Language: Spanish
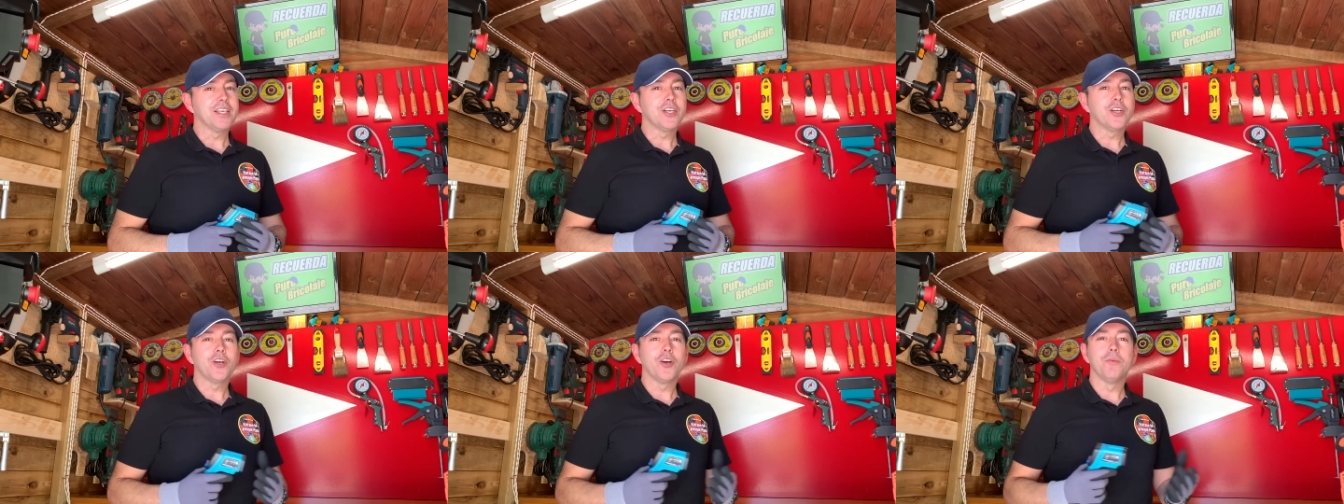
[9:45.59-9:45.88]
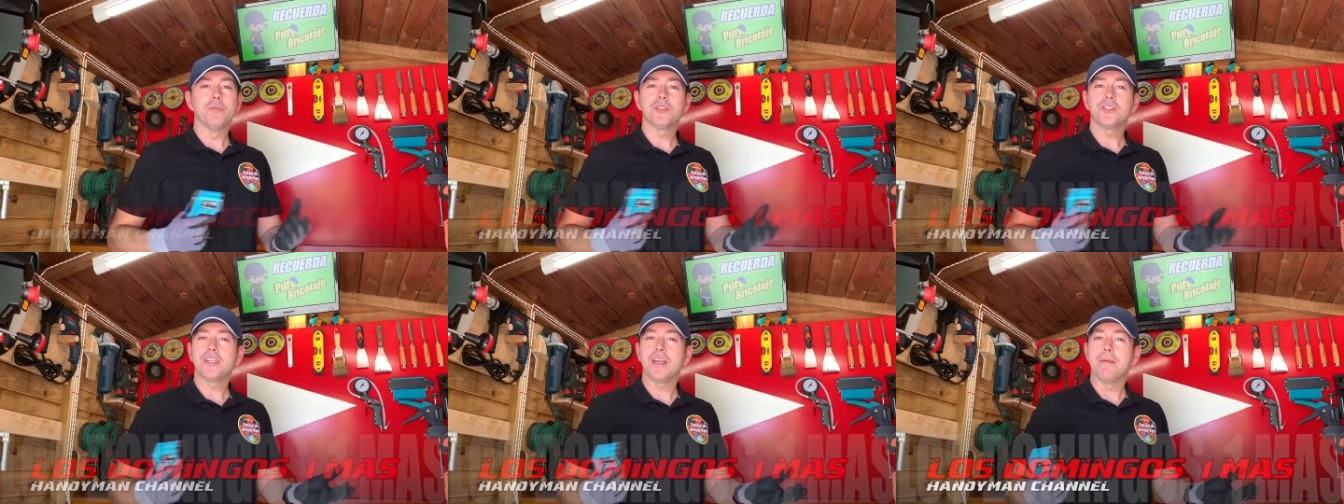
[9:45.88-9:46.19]

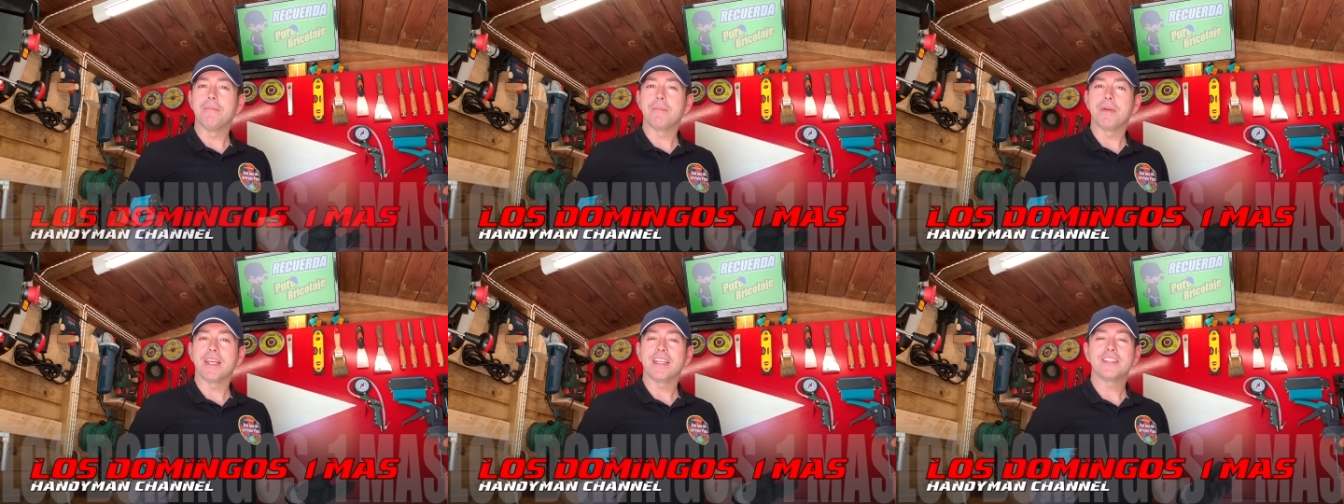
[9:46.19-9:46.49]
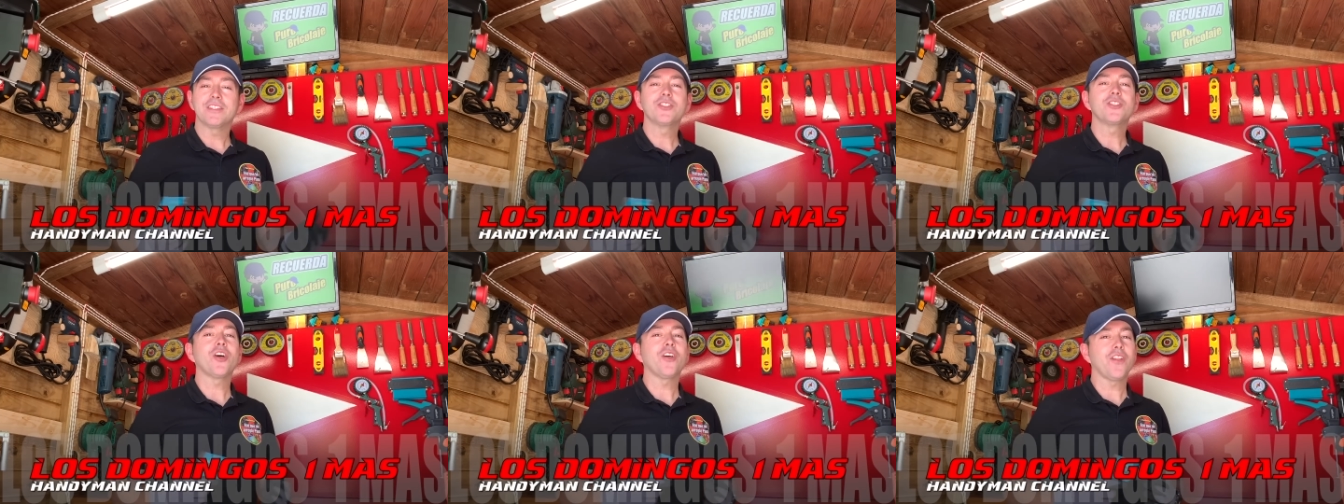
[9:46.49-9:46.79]
Como siempre,
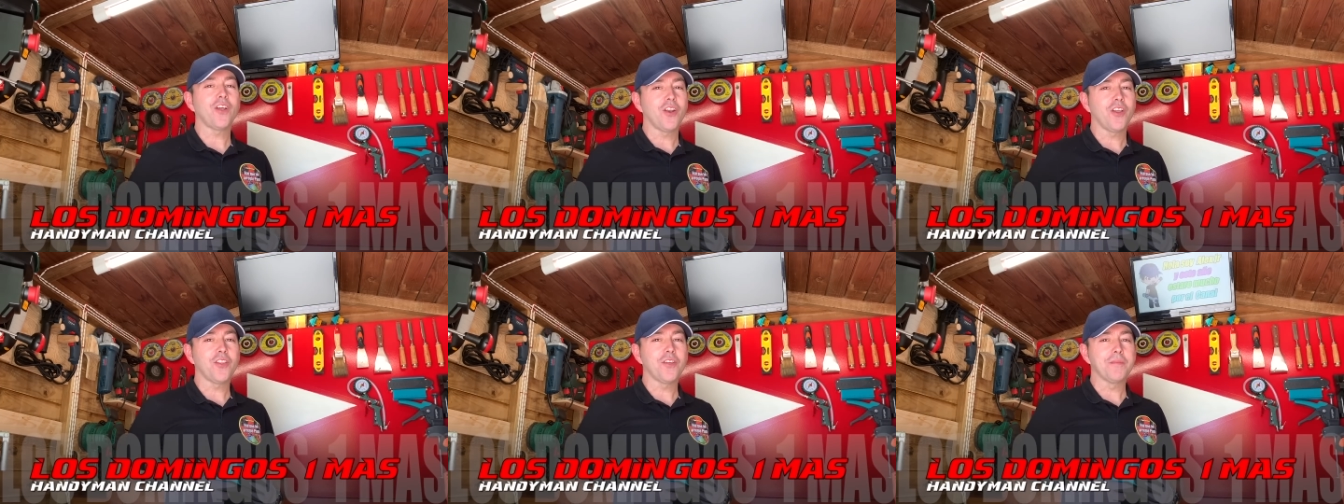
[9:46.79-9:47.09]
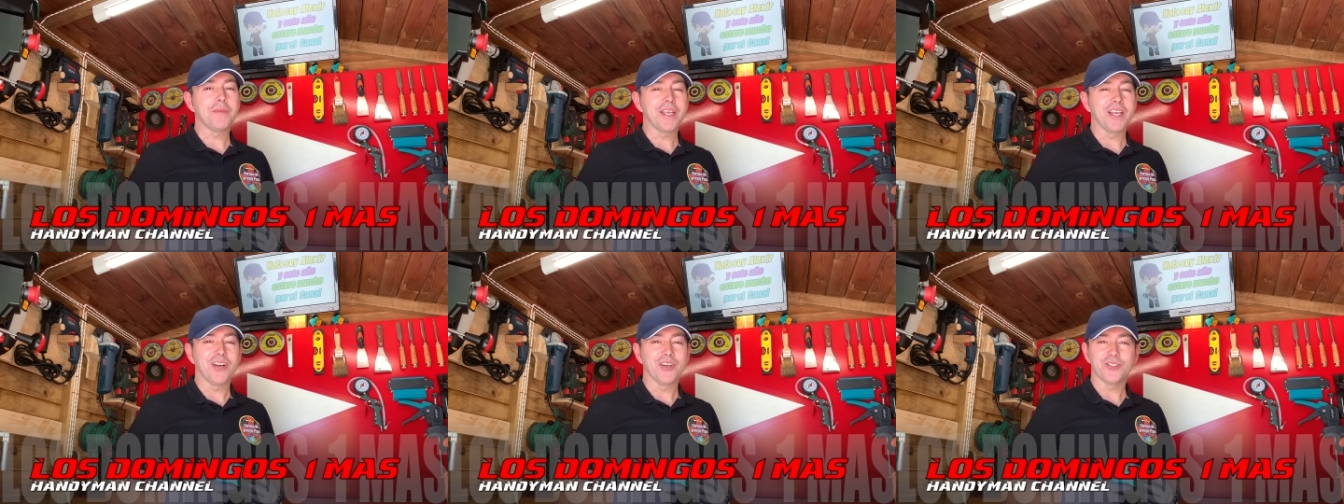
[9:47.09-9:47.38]
todos los
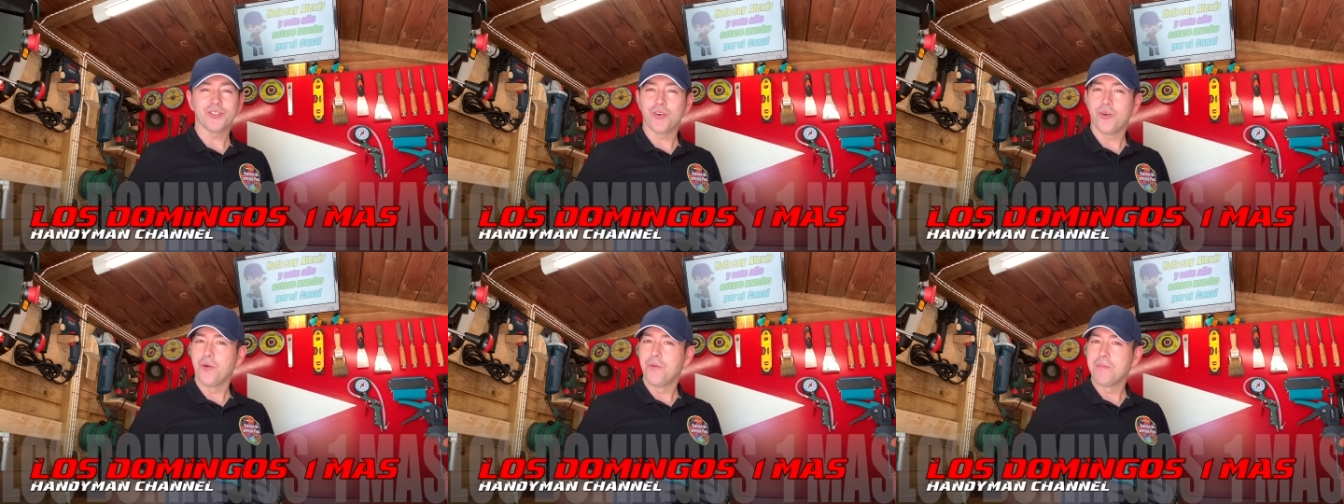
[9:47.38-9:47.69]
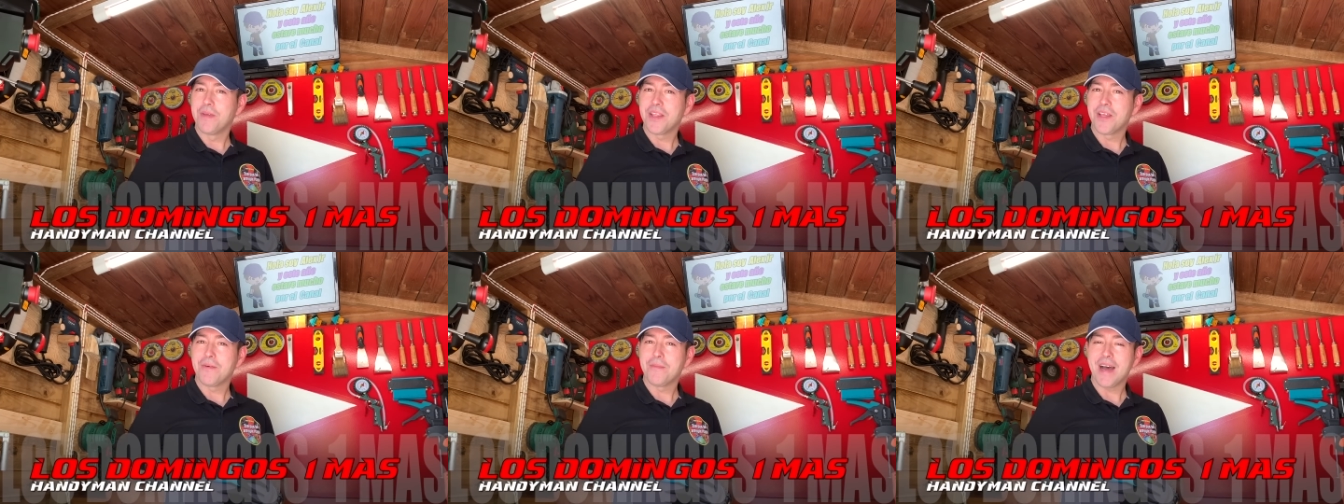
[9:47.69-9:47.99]
domingos.
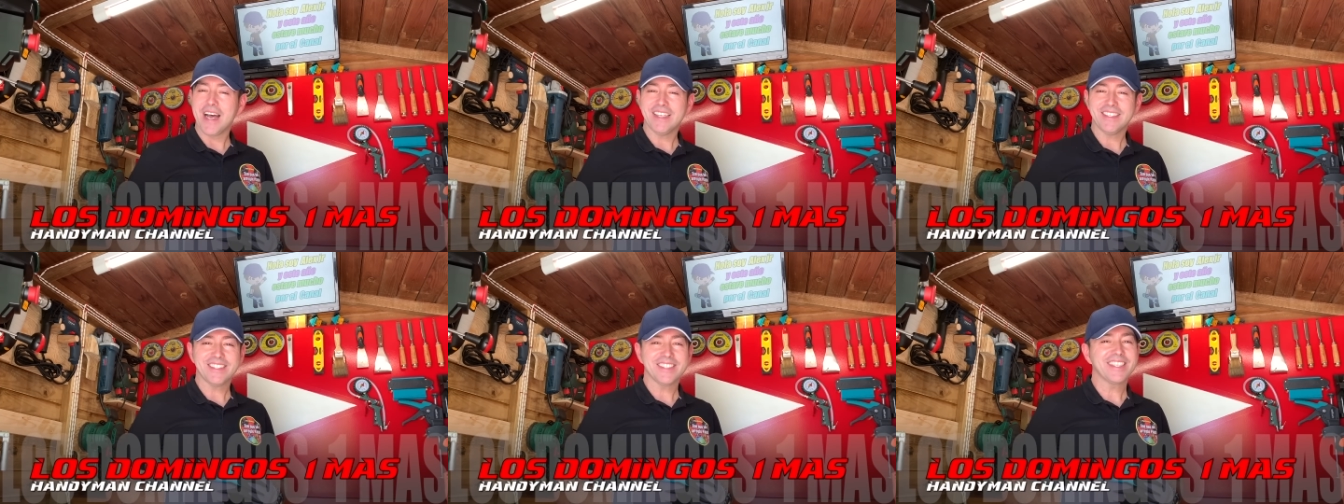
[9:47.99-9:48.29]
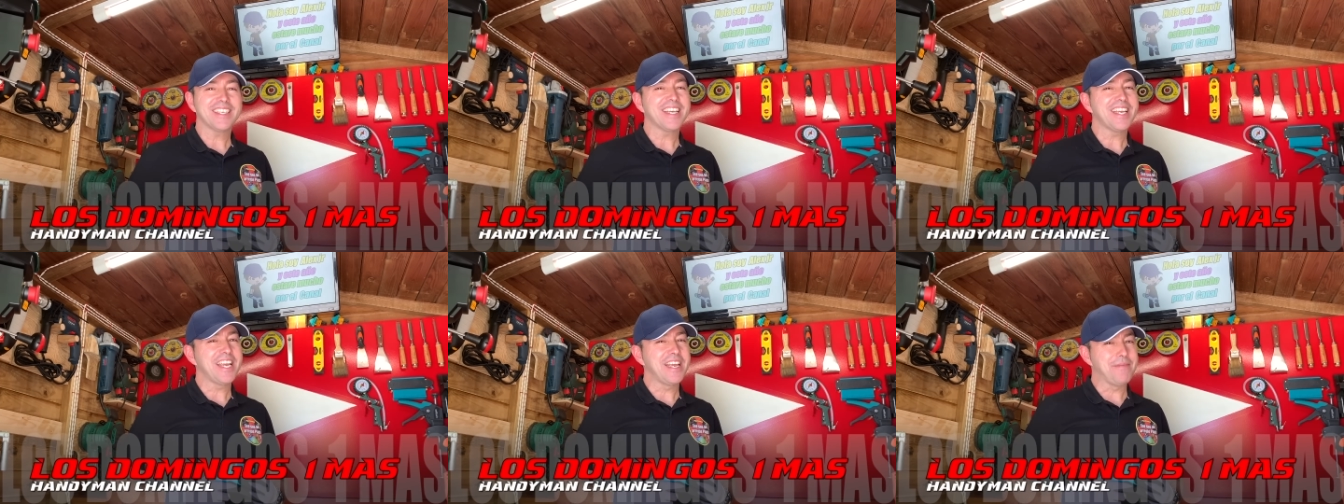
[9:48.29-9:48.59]
Un vídeo más
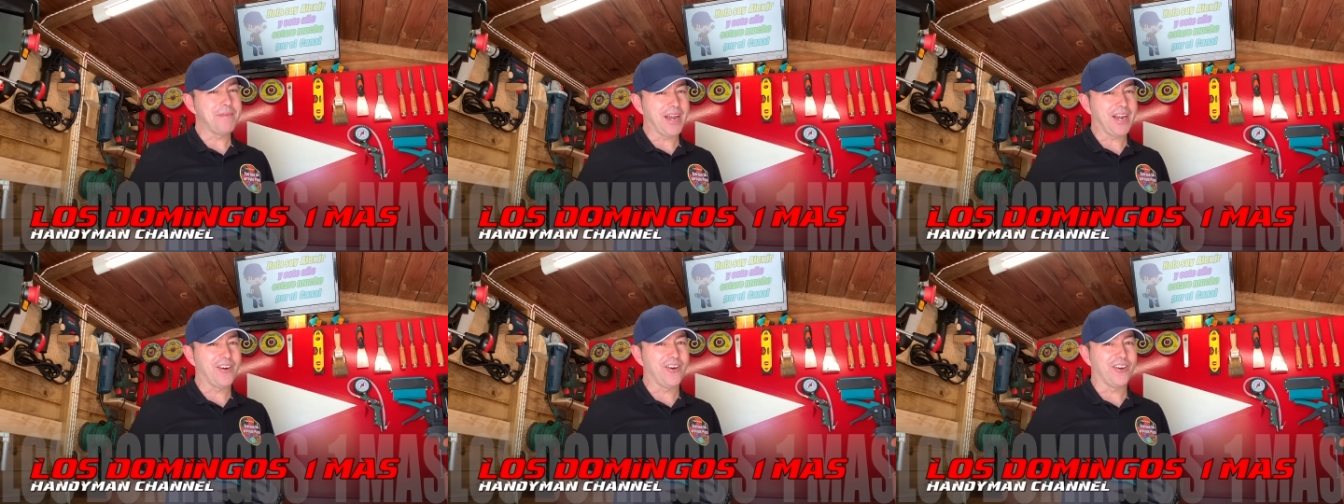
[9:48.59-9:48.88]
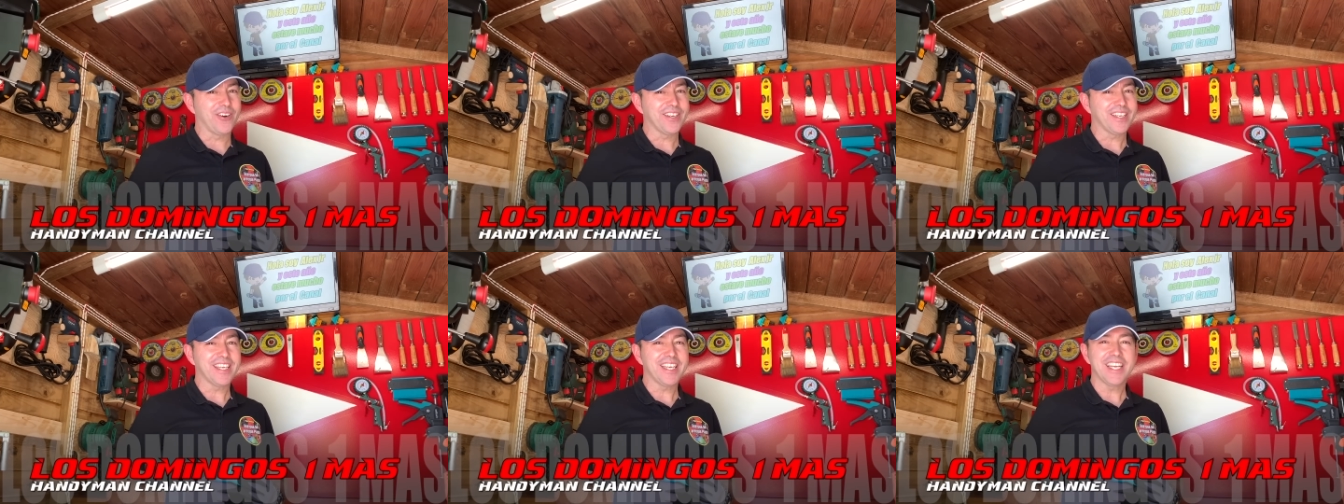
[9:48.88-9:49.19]
y
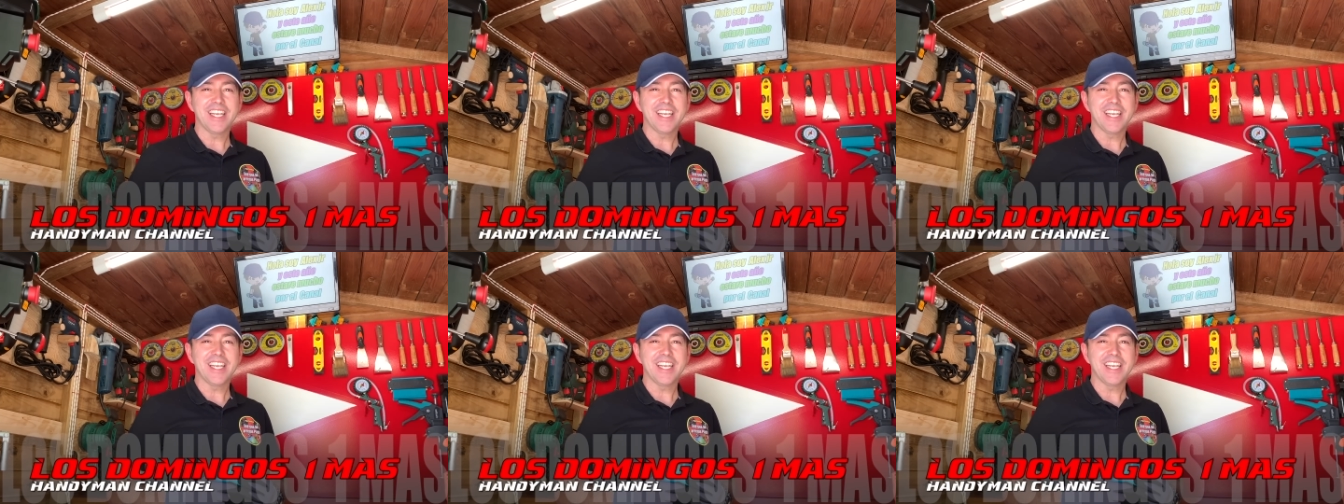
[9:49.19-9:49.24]
mejor.